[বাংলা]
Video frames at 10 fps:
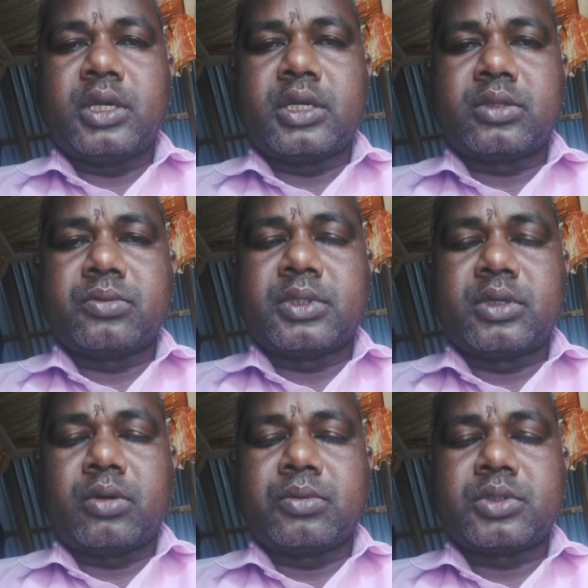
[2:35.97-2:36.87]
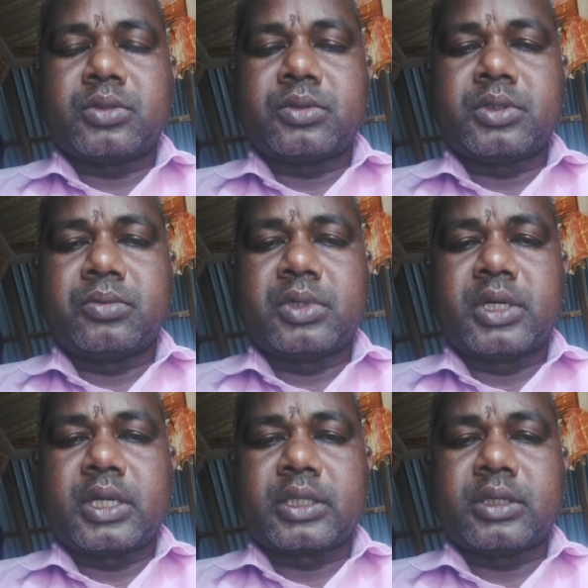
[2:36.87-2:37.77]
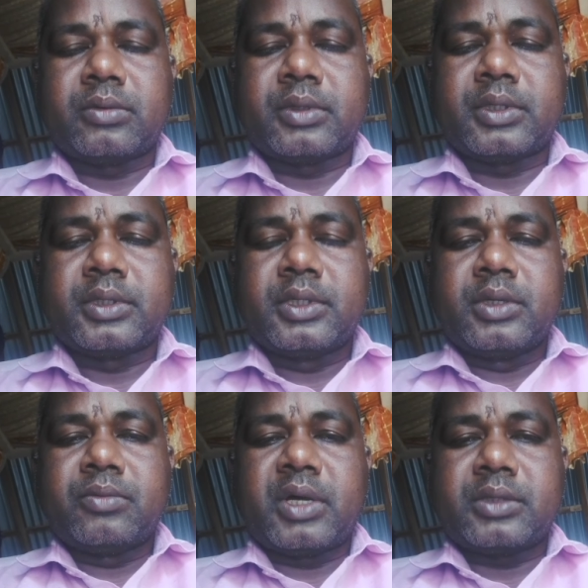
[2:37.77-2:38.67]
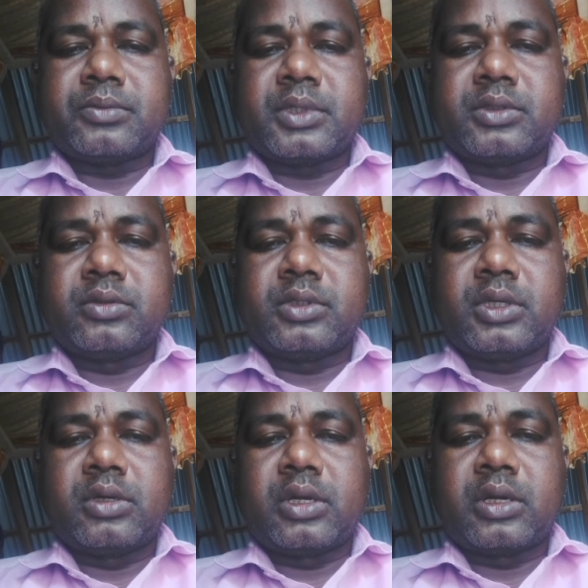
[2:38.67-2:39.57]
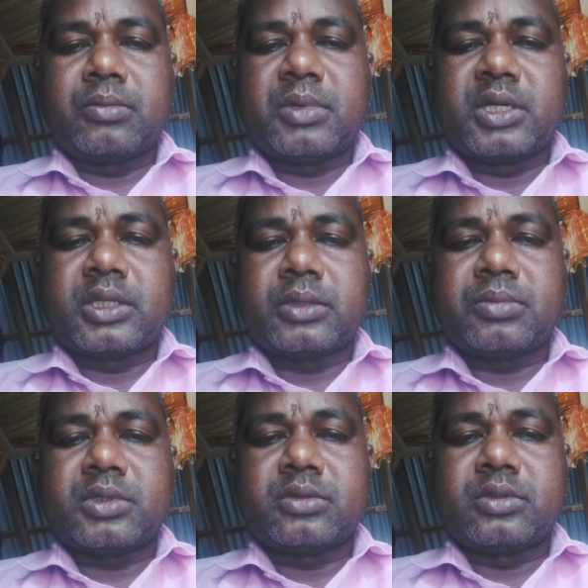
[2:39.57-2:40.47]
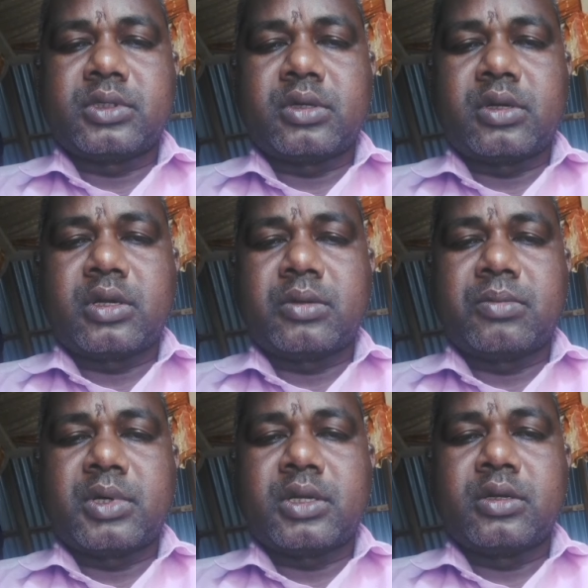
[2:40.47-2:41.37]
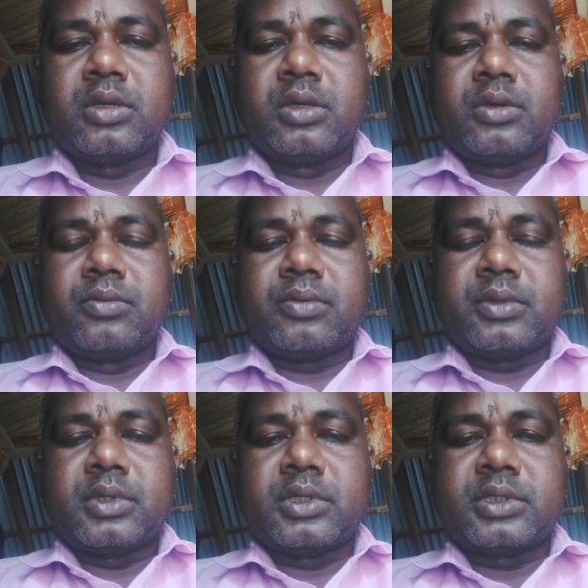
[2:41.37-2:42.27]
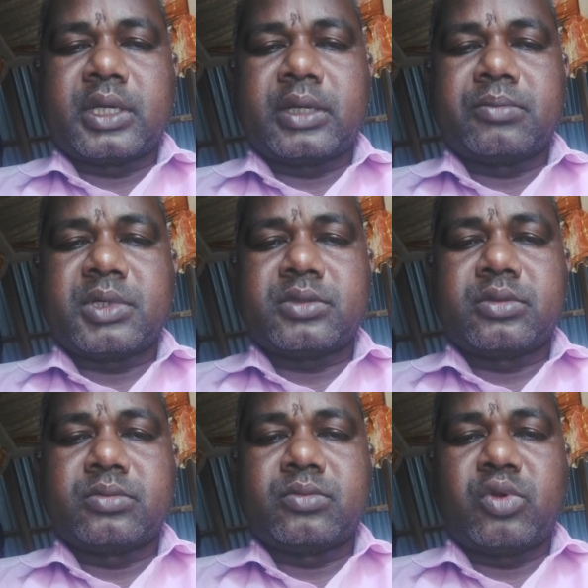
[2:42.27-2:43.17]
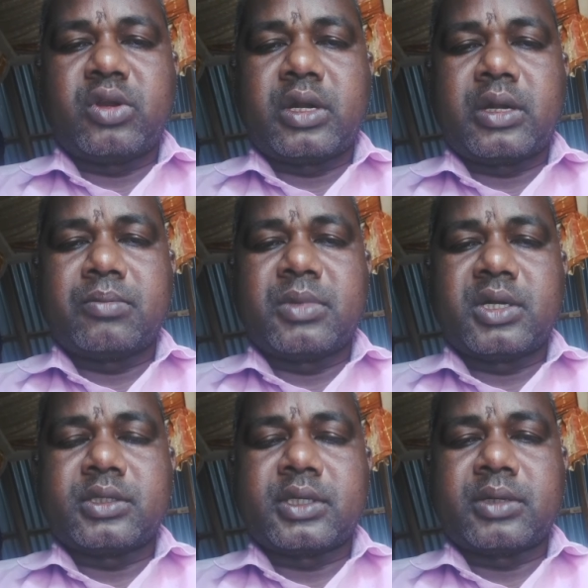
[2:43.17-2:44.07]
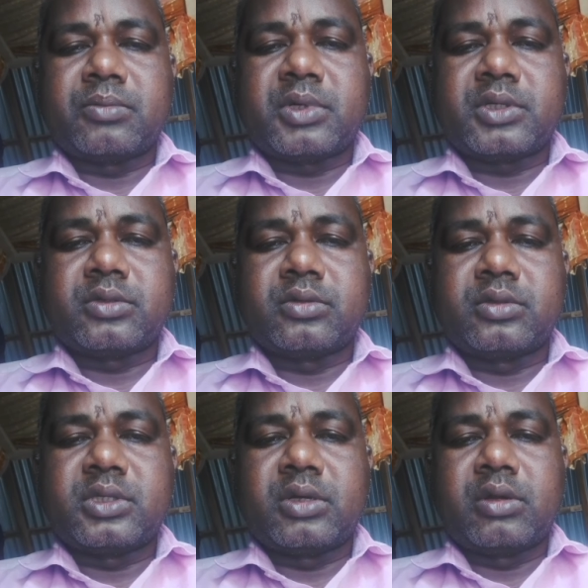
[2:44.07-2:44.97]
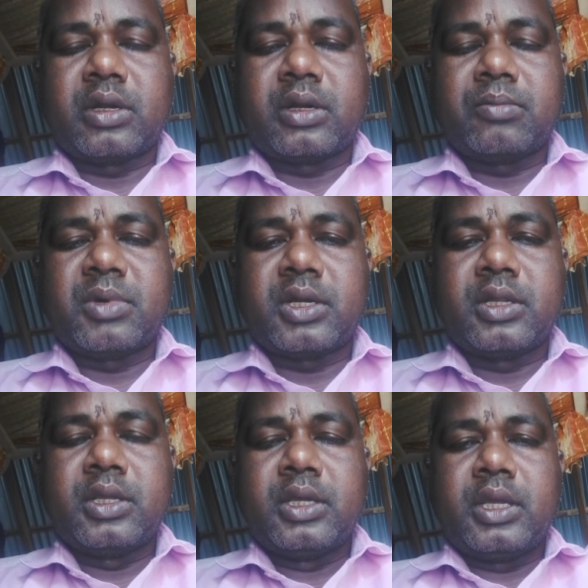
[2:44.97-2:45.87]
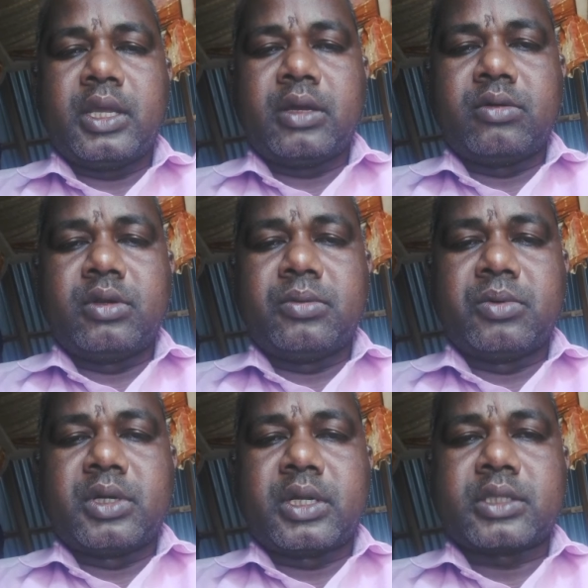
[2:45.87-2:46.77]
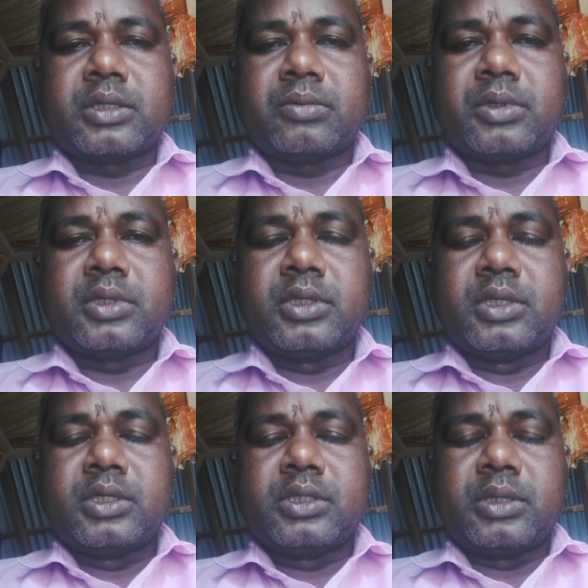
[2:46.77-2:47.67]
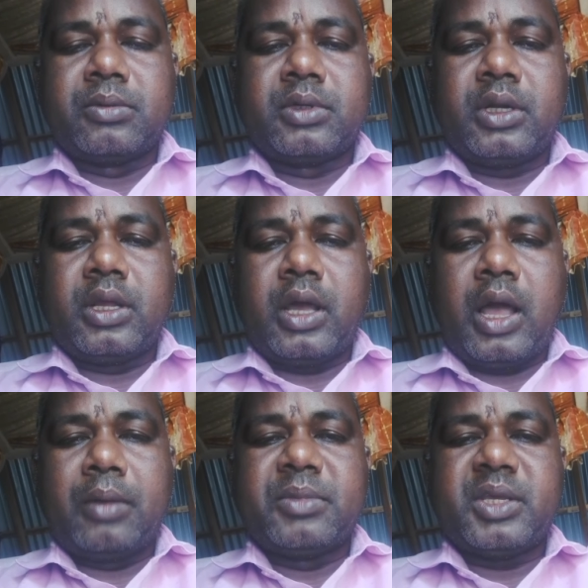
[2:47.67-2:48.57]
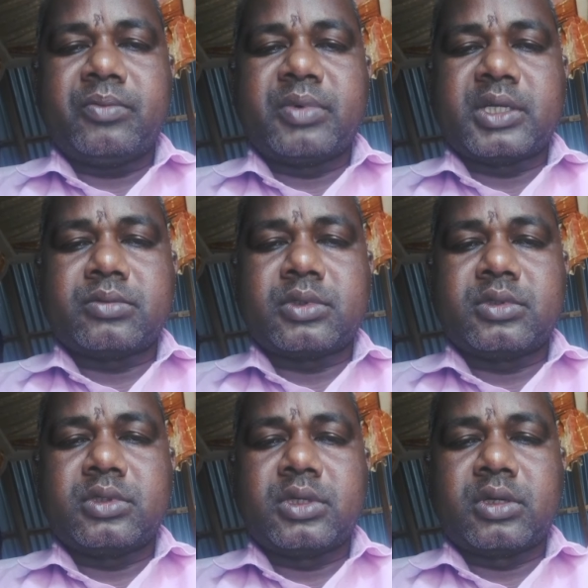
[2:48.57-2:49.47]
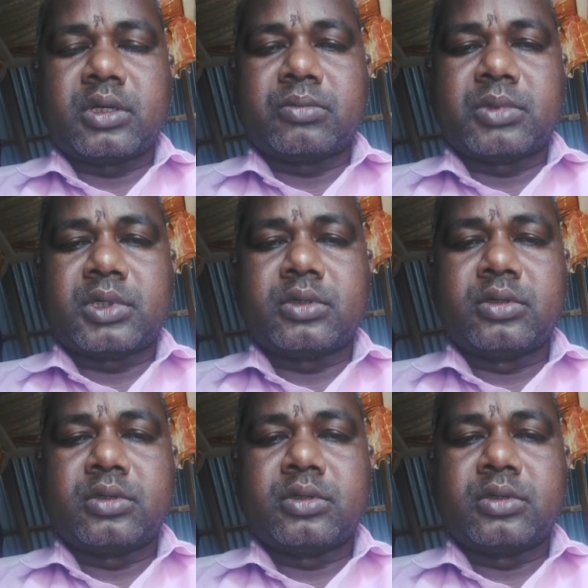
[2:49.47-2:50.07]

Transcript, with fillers: এটা তোমাদের অবশ্য অবশ্য মনে রাখতে হবে ফার্স্ট পার্সন সিঙ্গুলার নাম্বার থার্ড পার্সন সিঙ্গুলার নাম্বার সেকেন্ড পার্সন প্লোরাল নাম্বার সেকেন্ড পার্সন সিঙ্গুলার নাম্বার এগুলোই মনে রাখতে হবে যেমন আমি ফার্স্ট পার্সন সিঙ্গুলার নাম্বার